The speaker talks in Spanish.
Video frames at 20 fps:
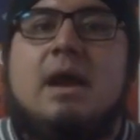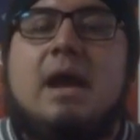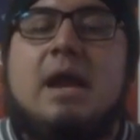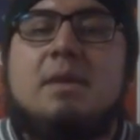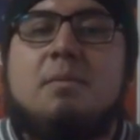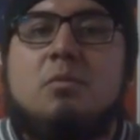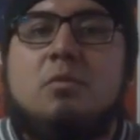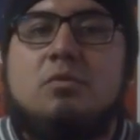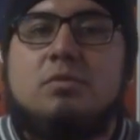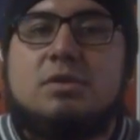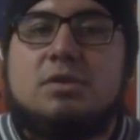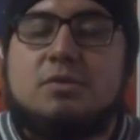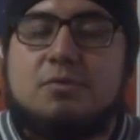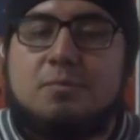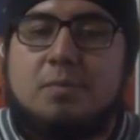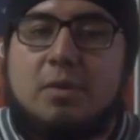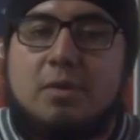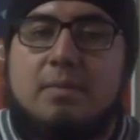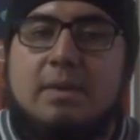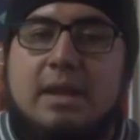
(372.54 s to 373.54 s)
hay
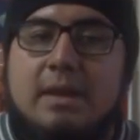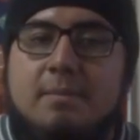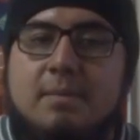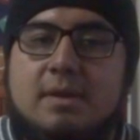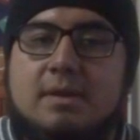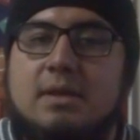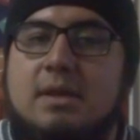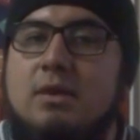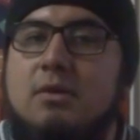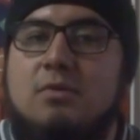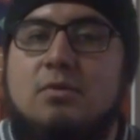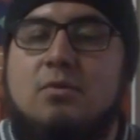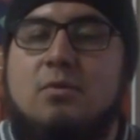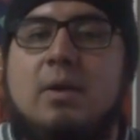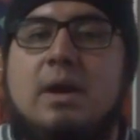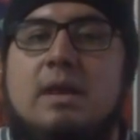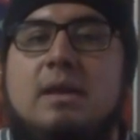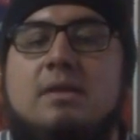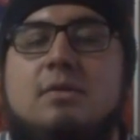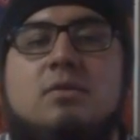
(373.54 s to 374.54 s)
muchos problemas en los
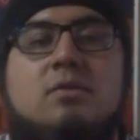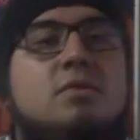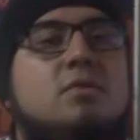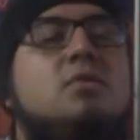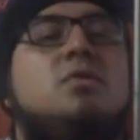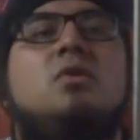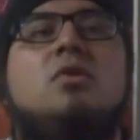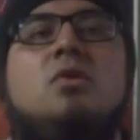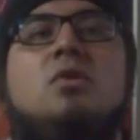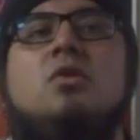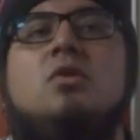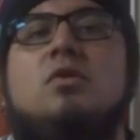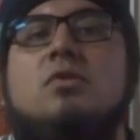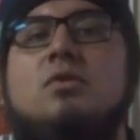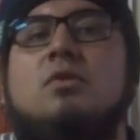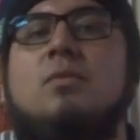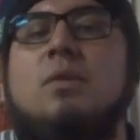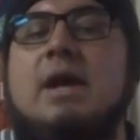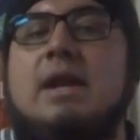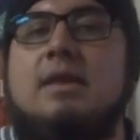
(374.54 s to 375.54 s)
cuales no solo
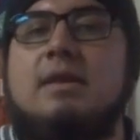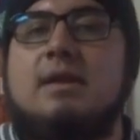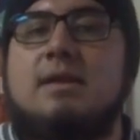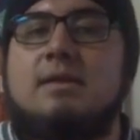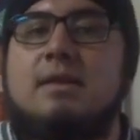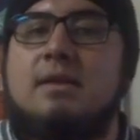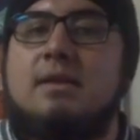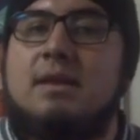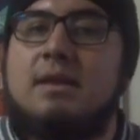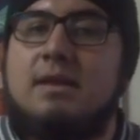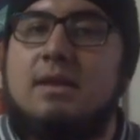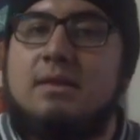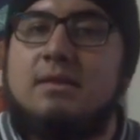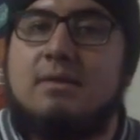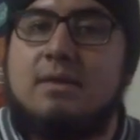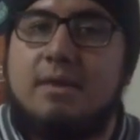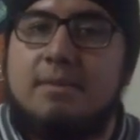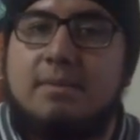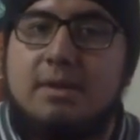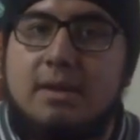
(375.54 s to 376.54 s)
los guardias han
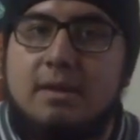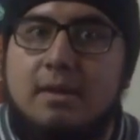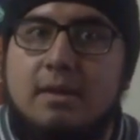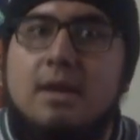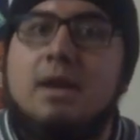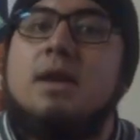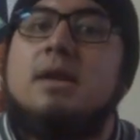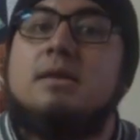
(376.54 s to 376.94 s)
tenido que ver,